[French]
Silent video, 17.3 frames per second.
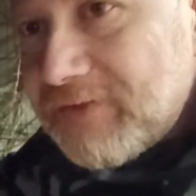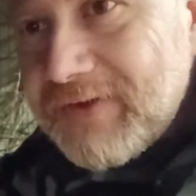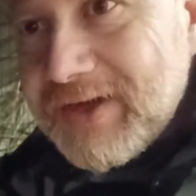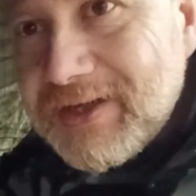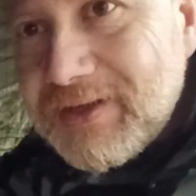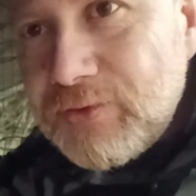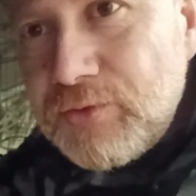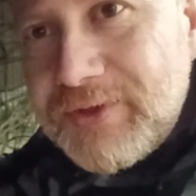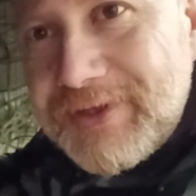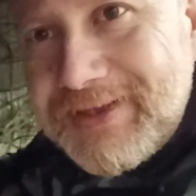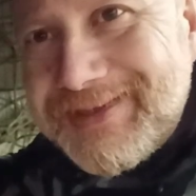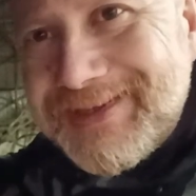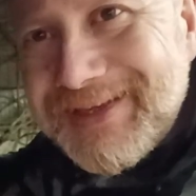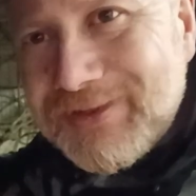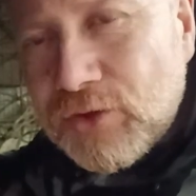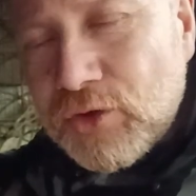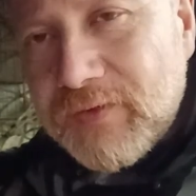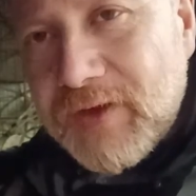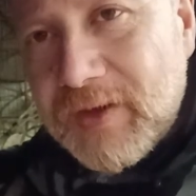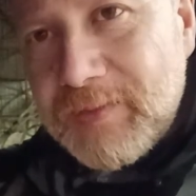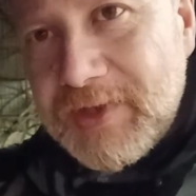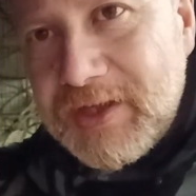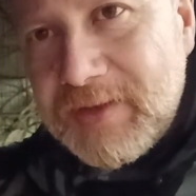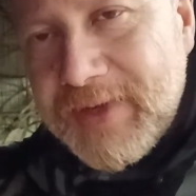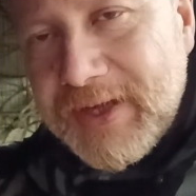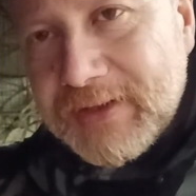avec une 80
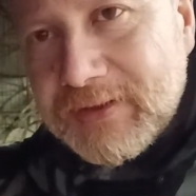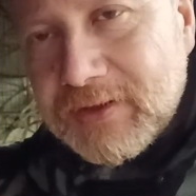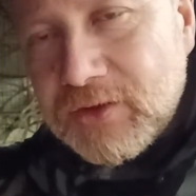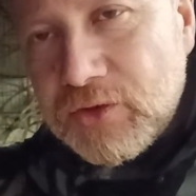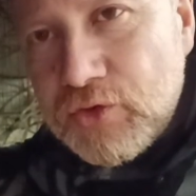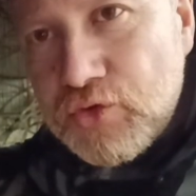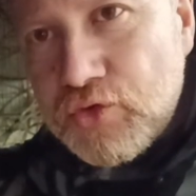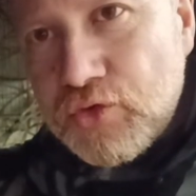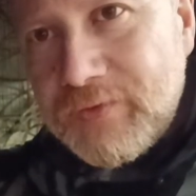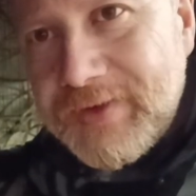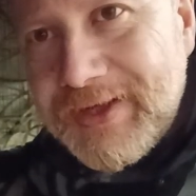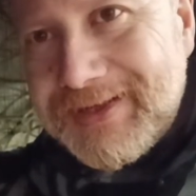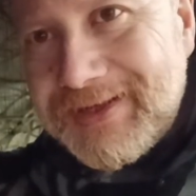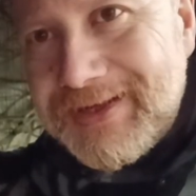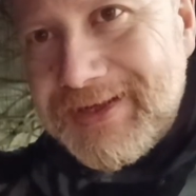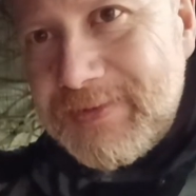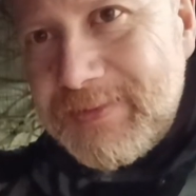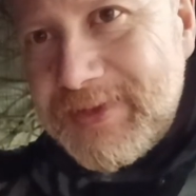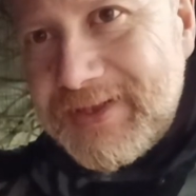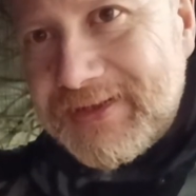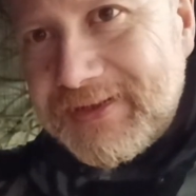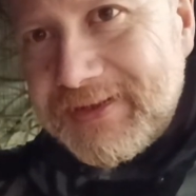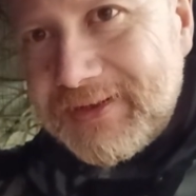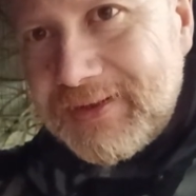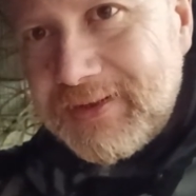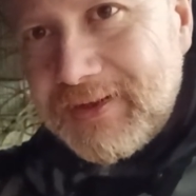mm, je vais être
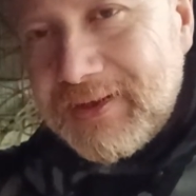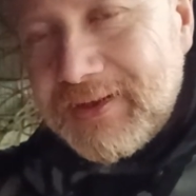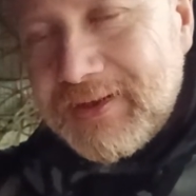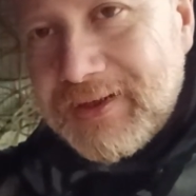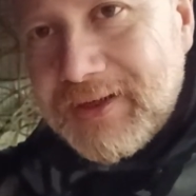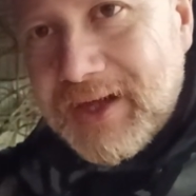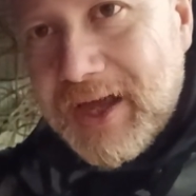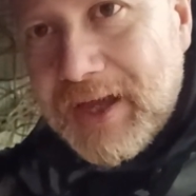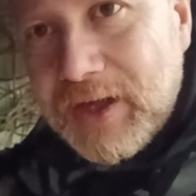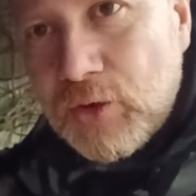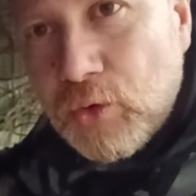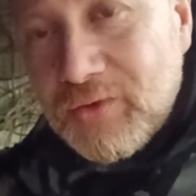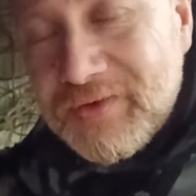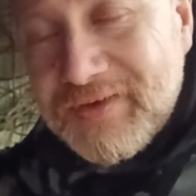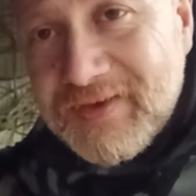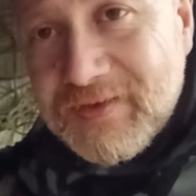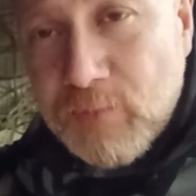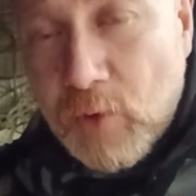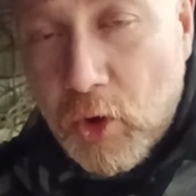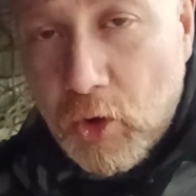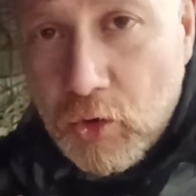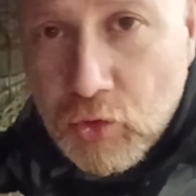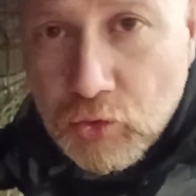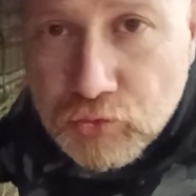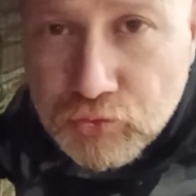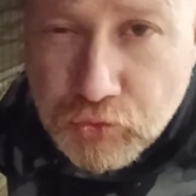limité à un
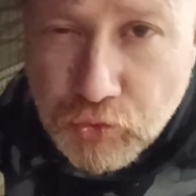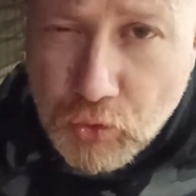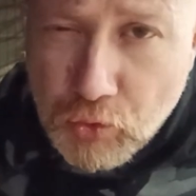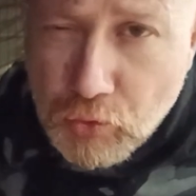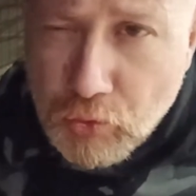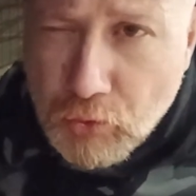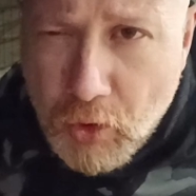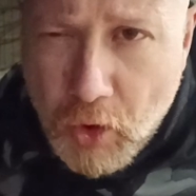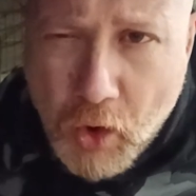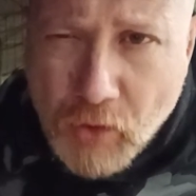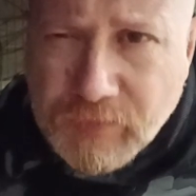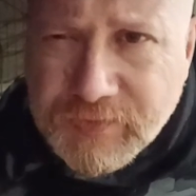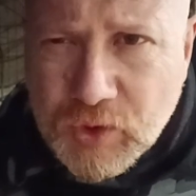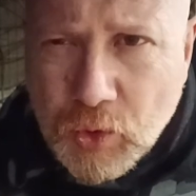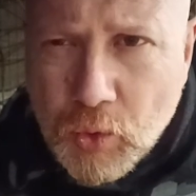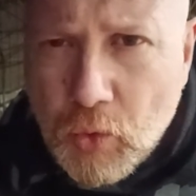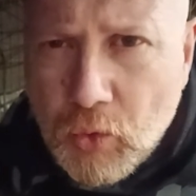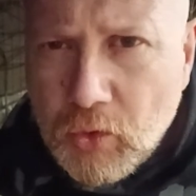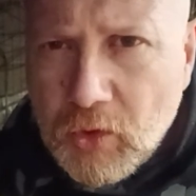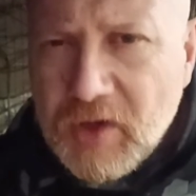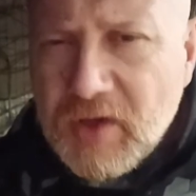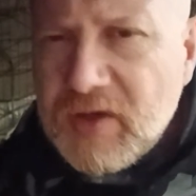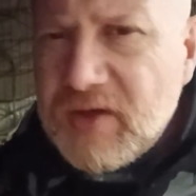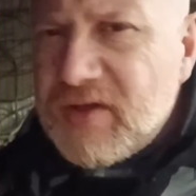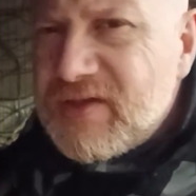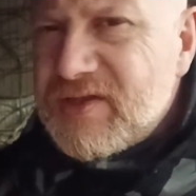grossissement de environ
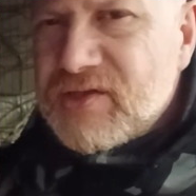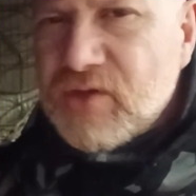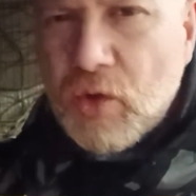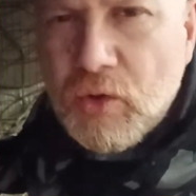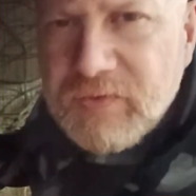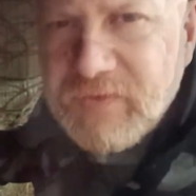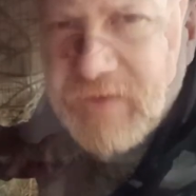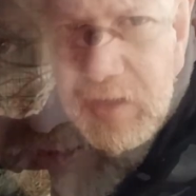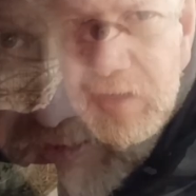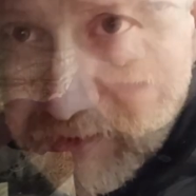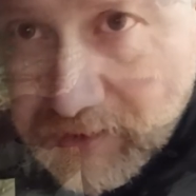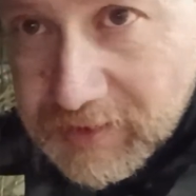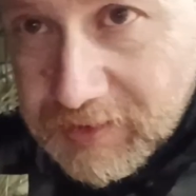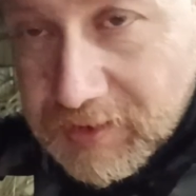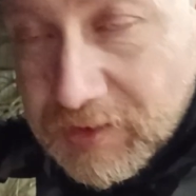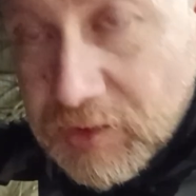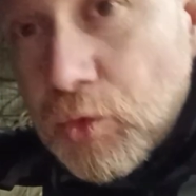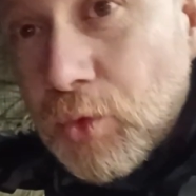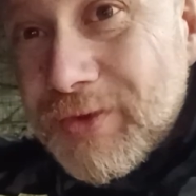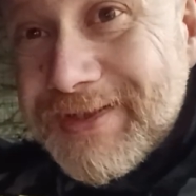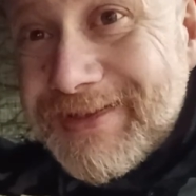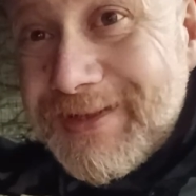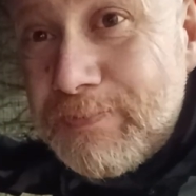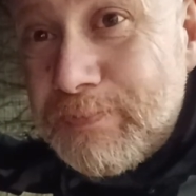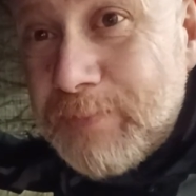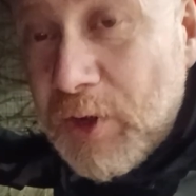120. Donc
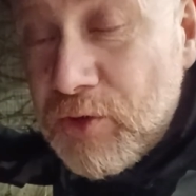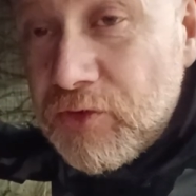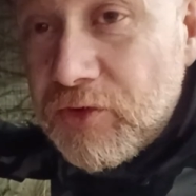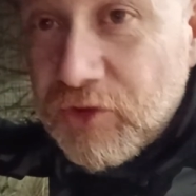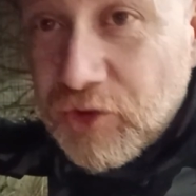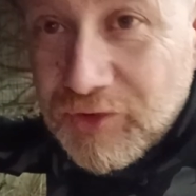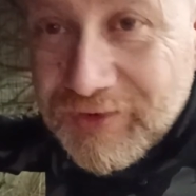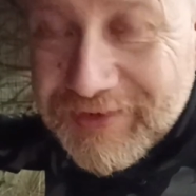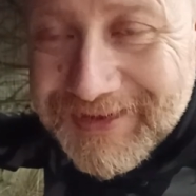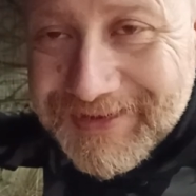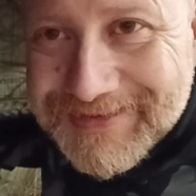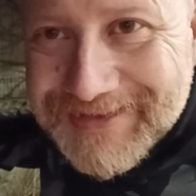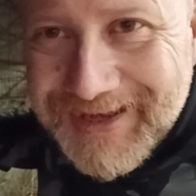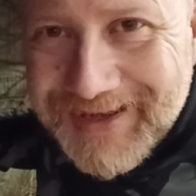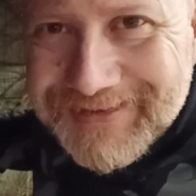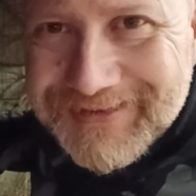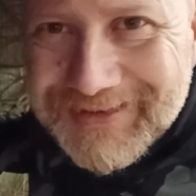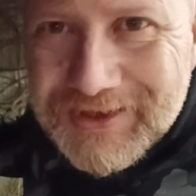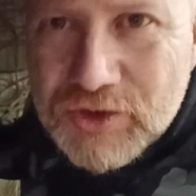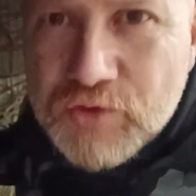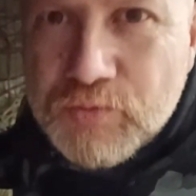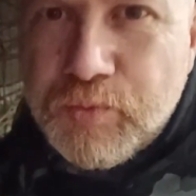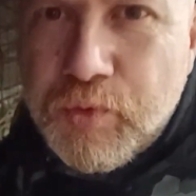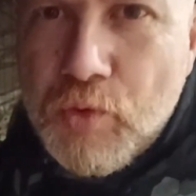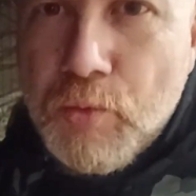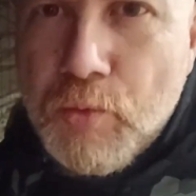ce n'est pas une science exacte, hein.
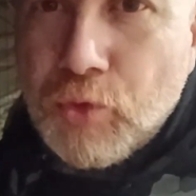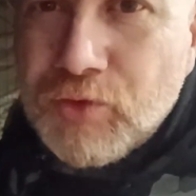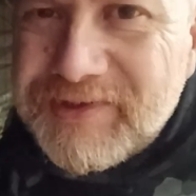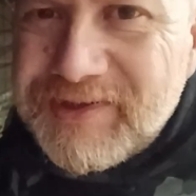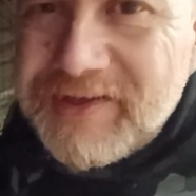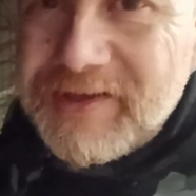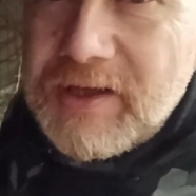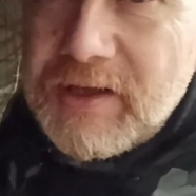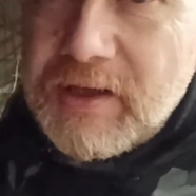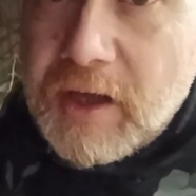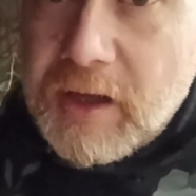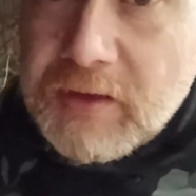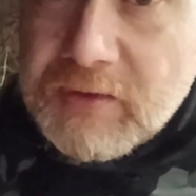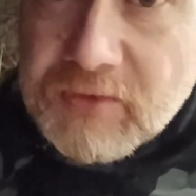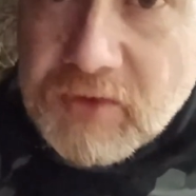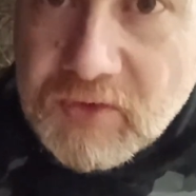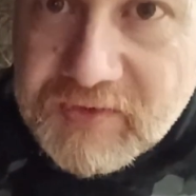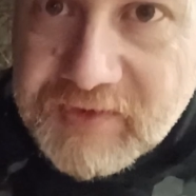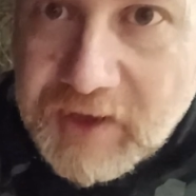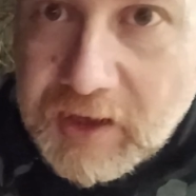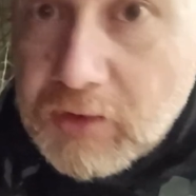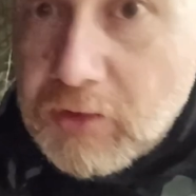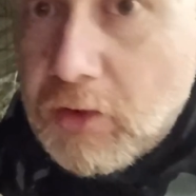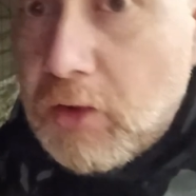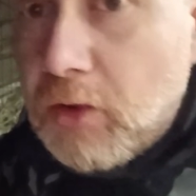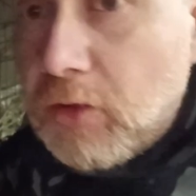je peux monter à
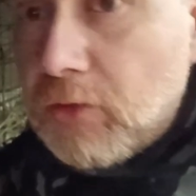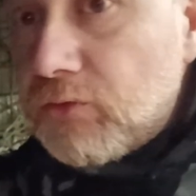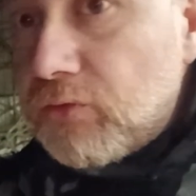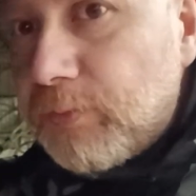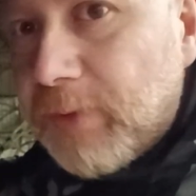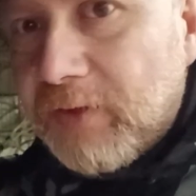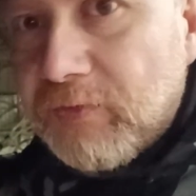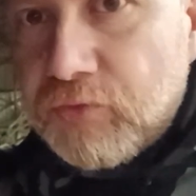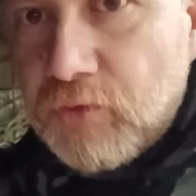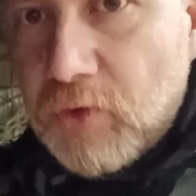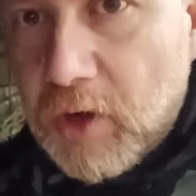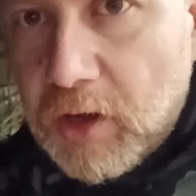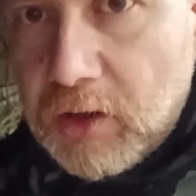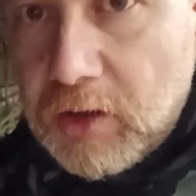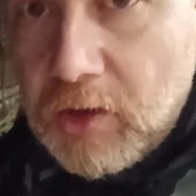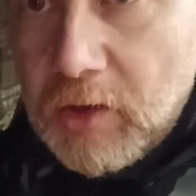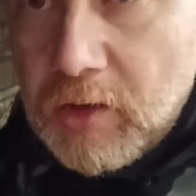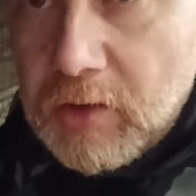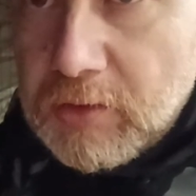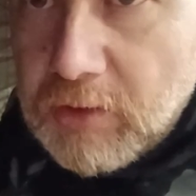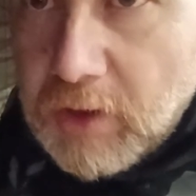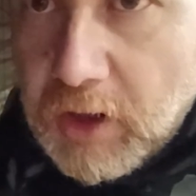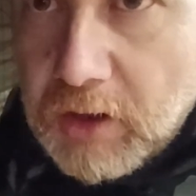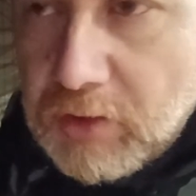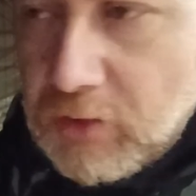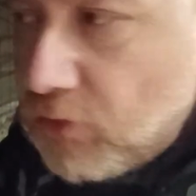150 parfois,
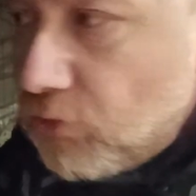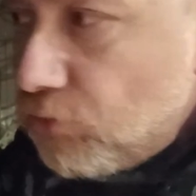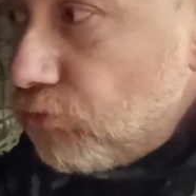hein.